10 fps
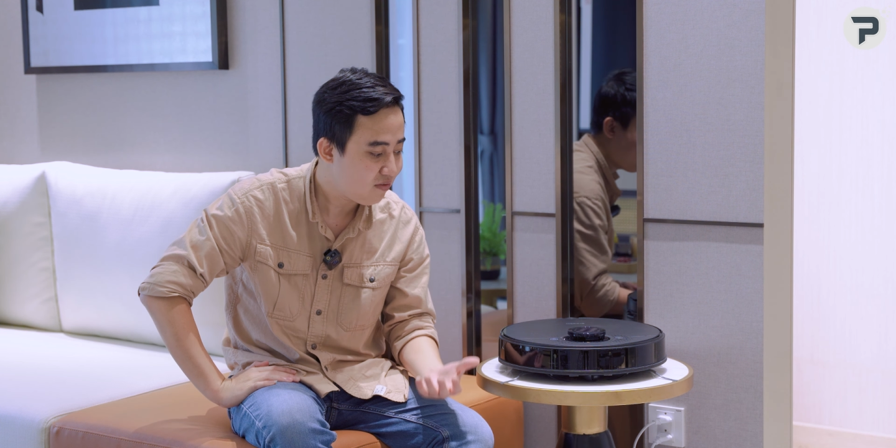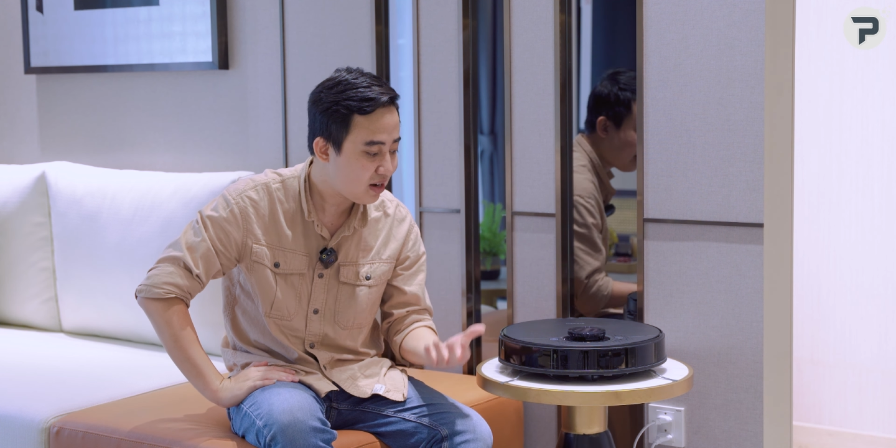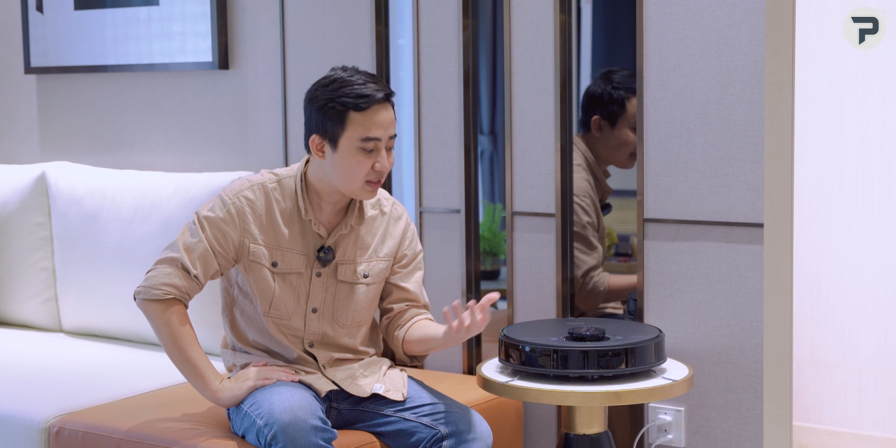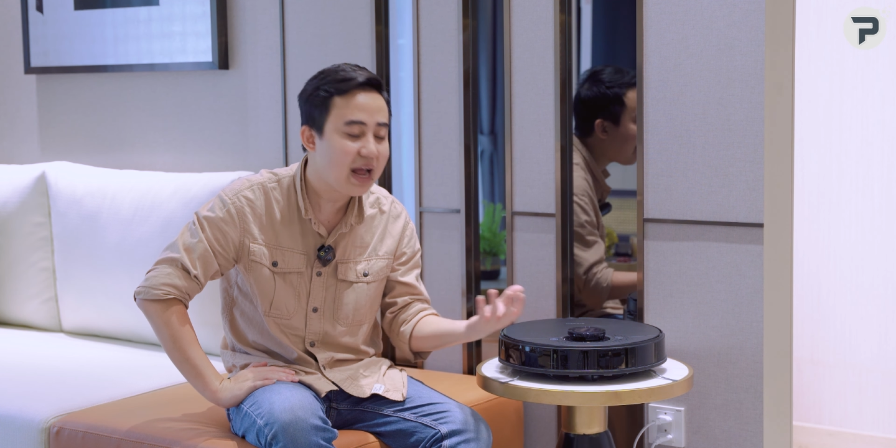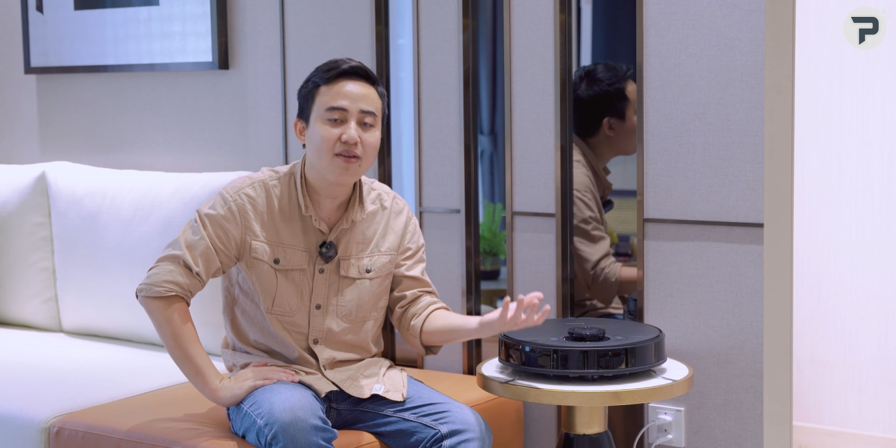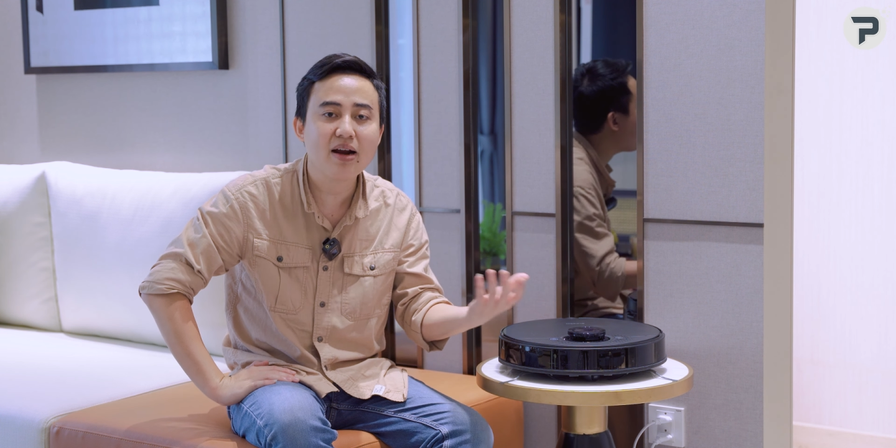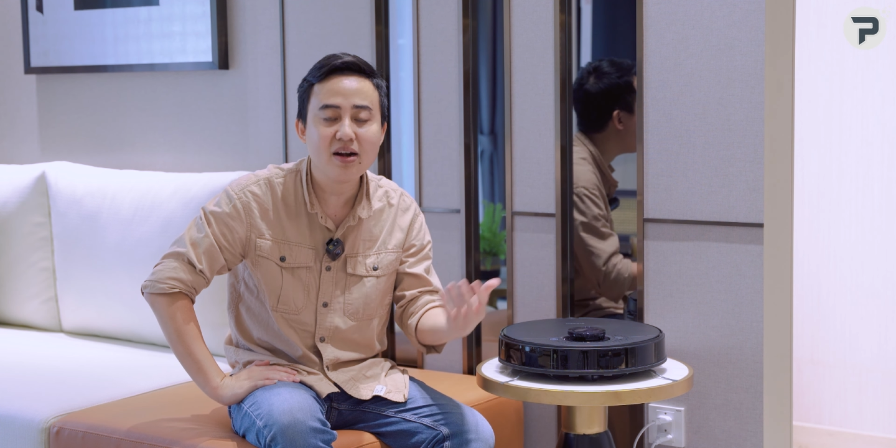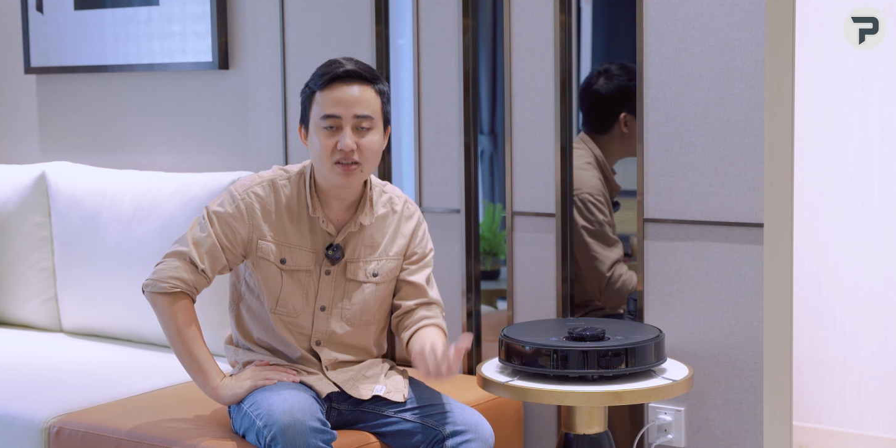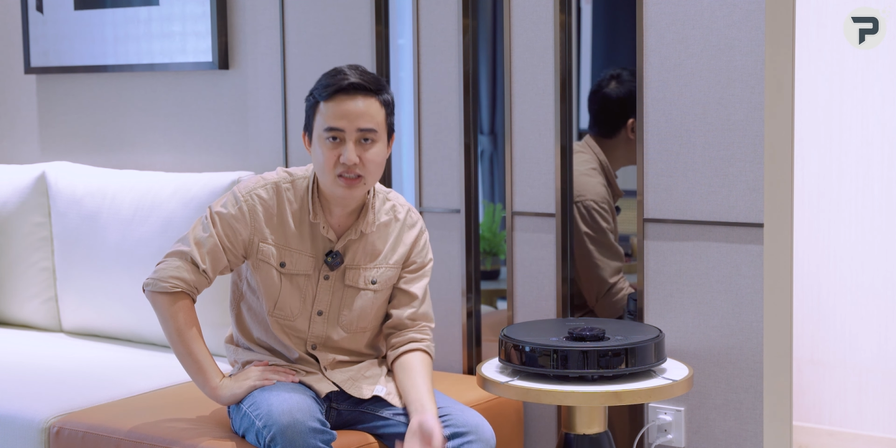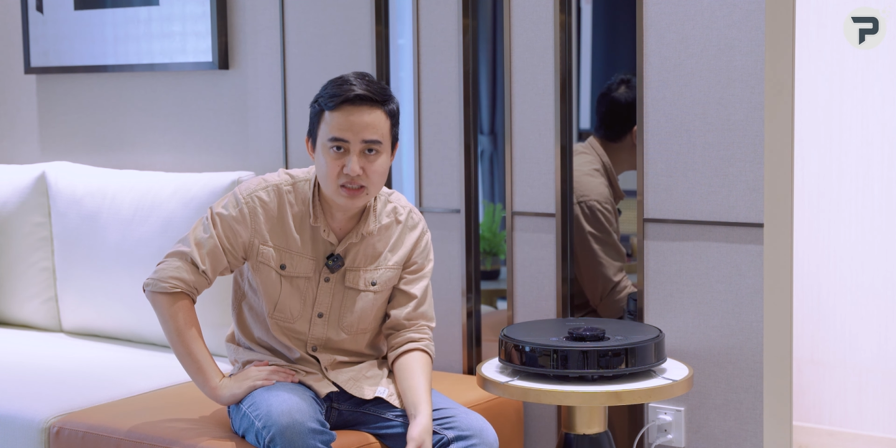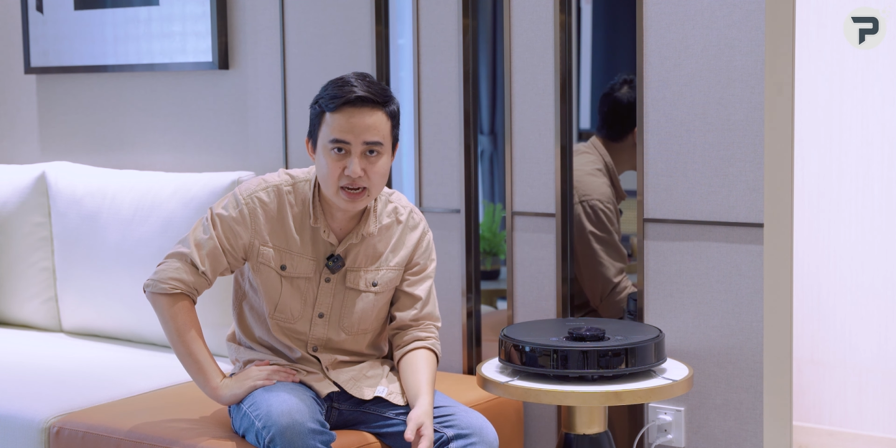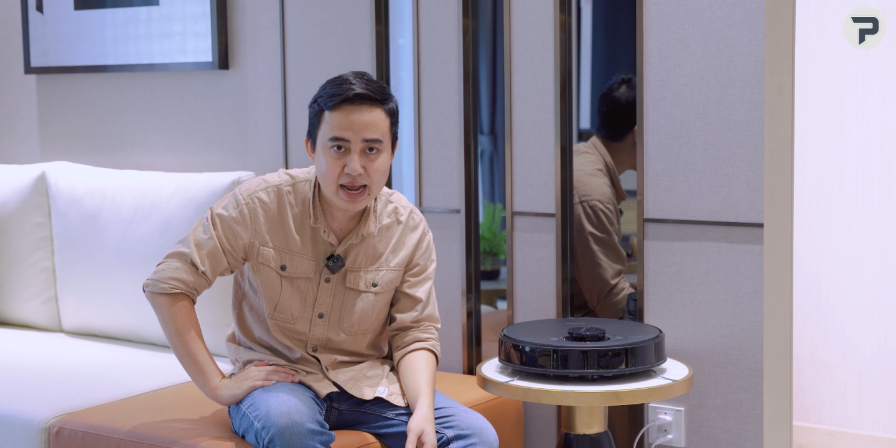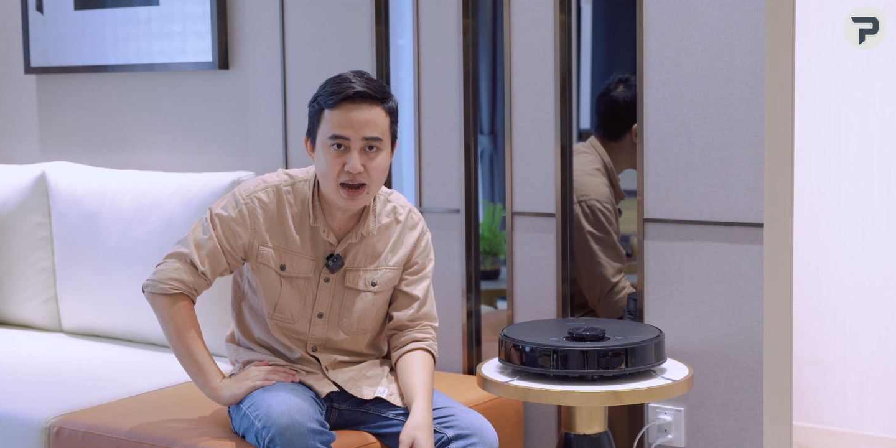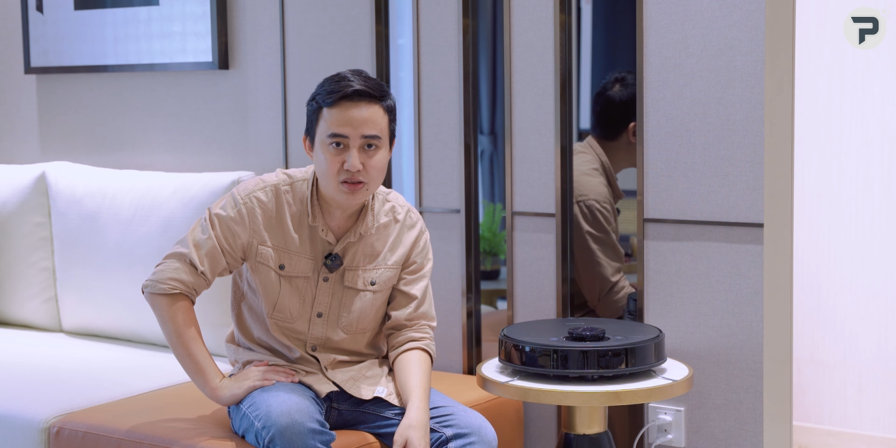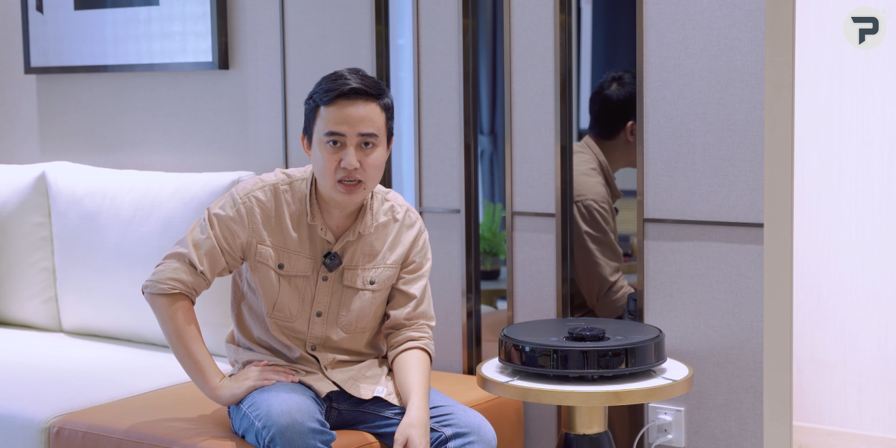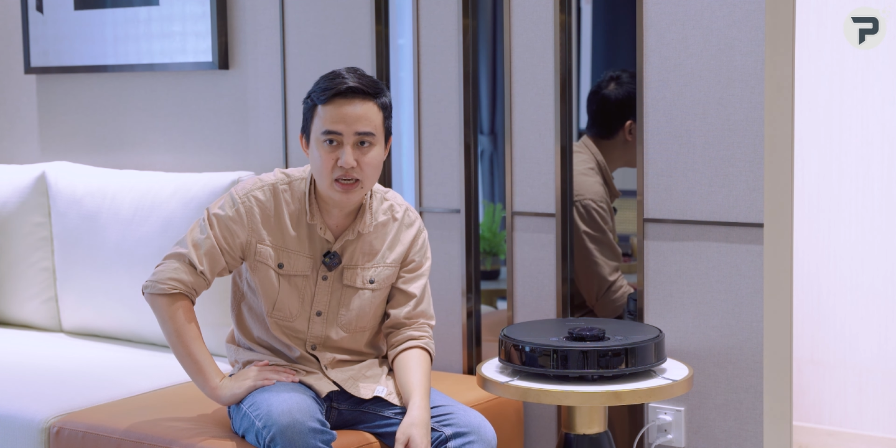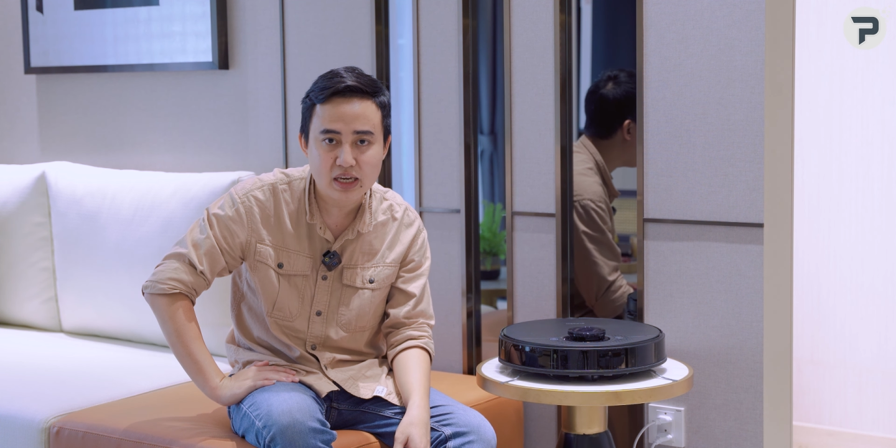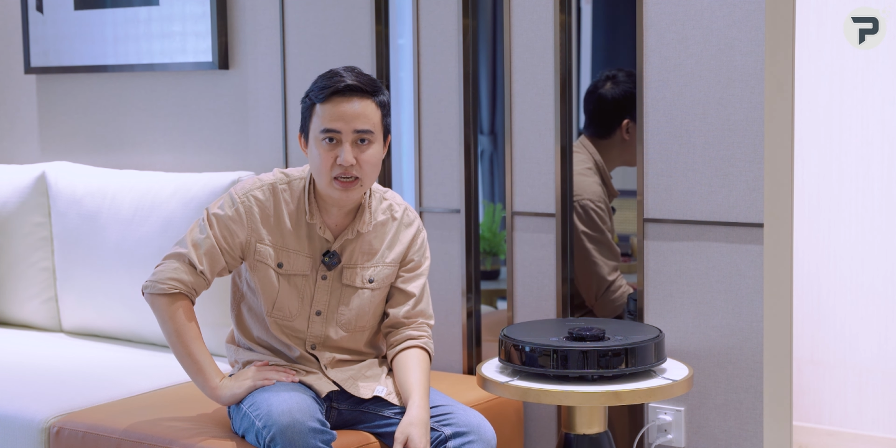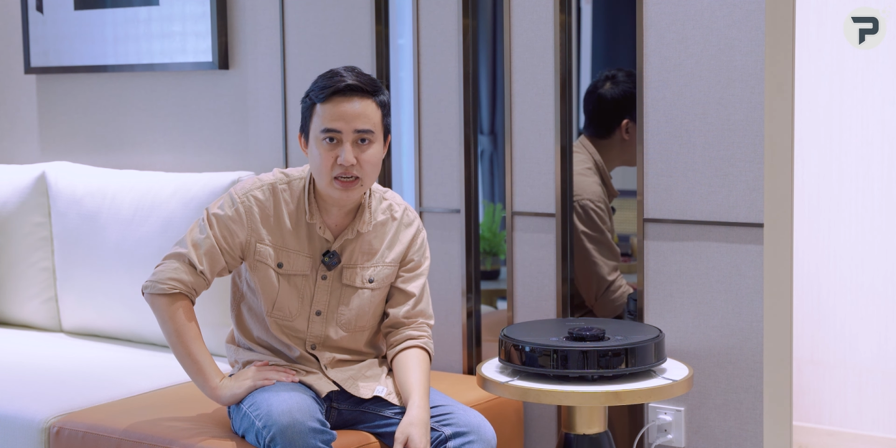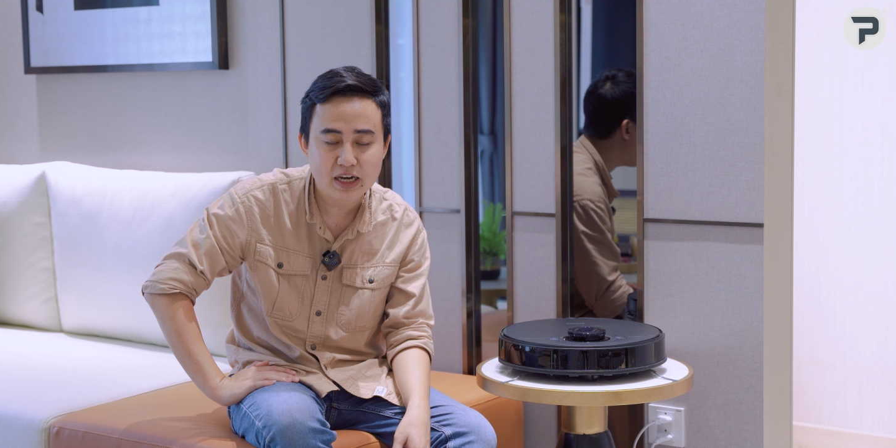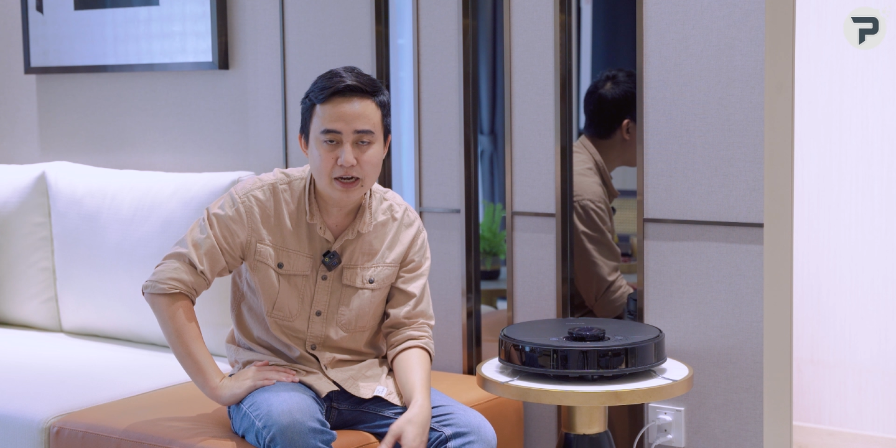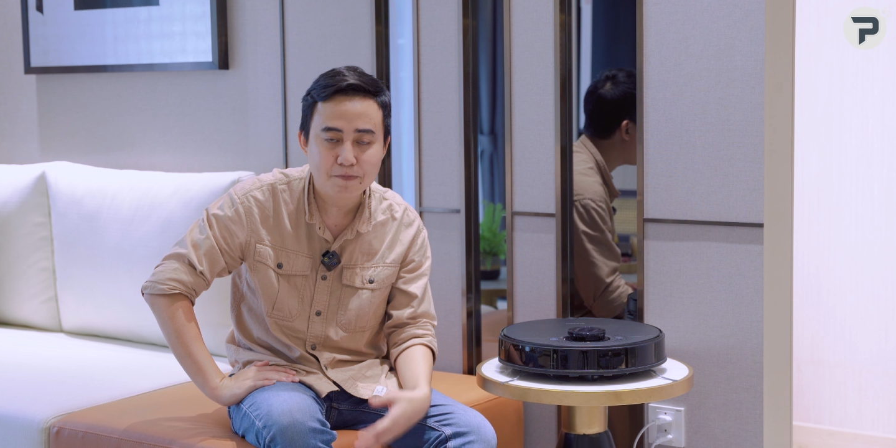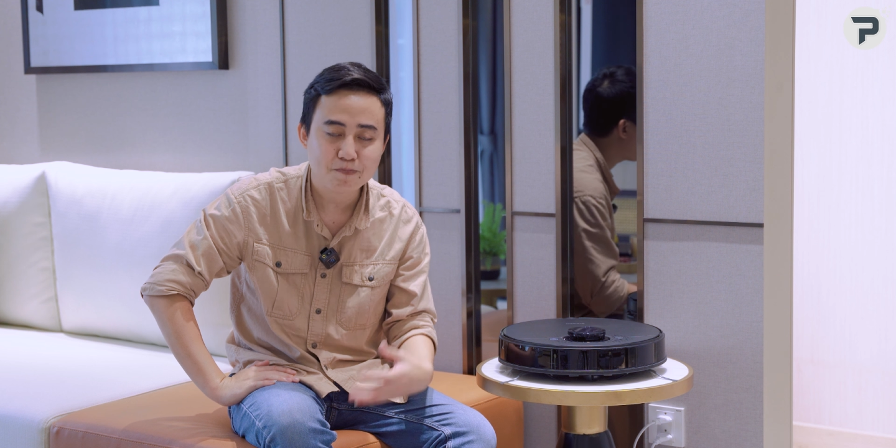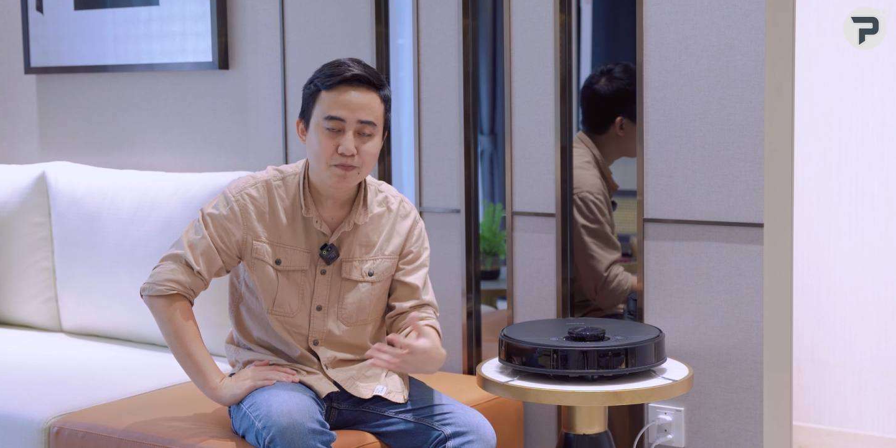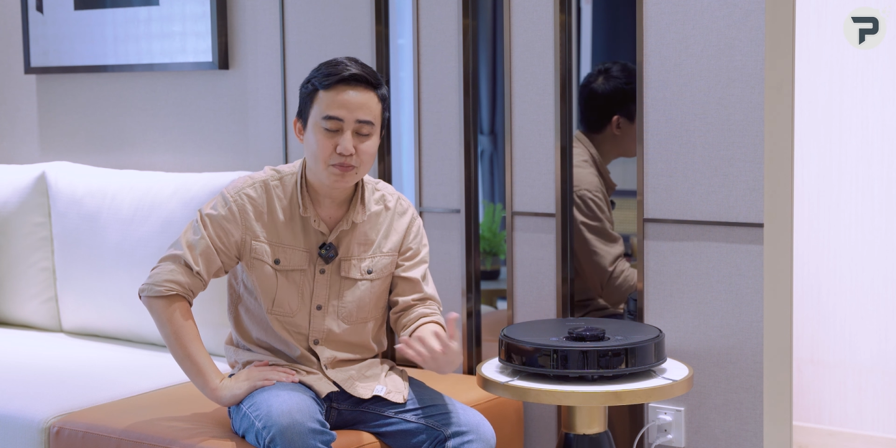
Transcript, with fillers: và tạo ra được như thế nào thì à,